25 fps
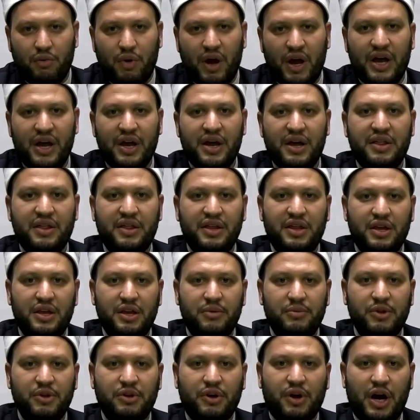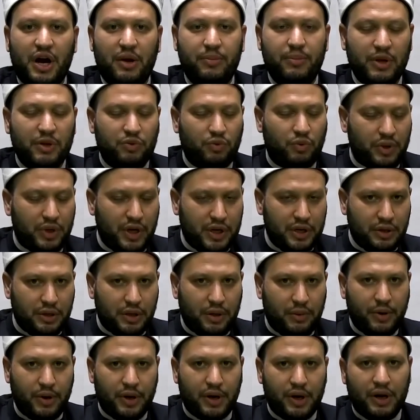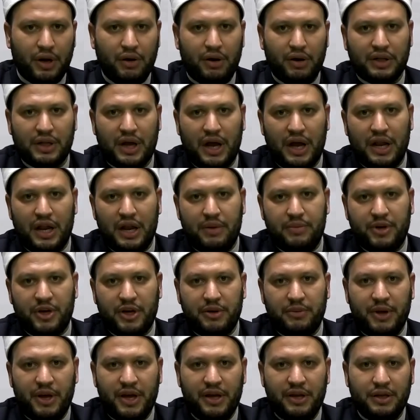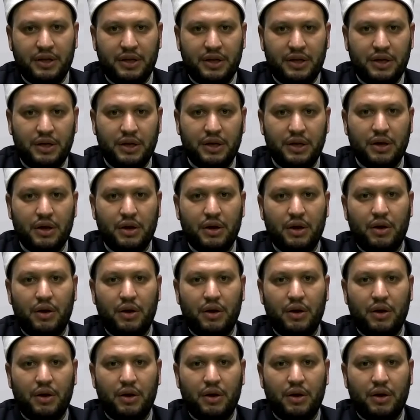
وهذه من رحمة الله تبارك وتعالى بعباده